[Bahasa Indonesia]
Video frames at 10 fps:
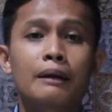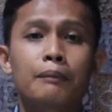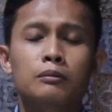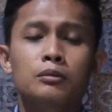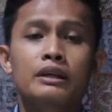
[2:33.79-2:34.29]

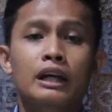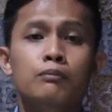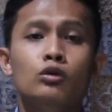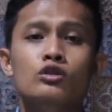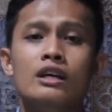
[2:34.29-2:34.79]
dapat memberikan
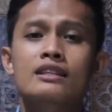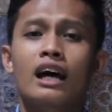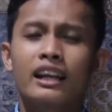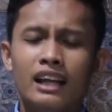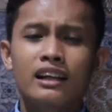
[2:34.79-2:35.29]
putusan
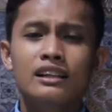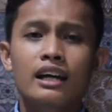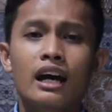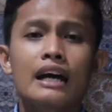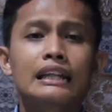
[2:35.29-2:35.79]
seadil-adilnya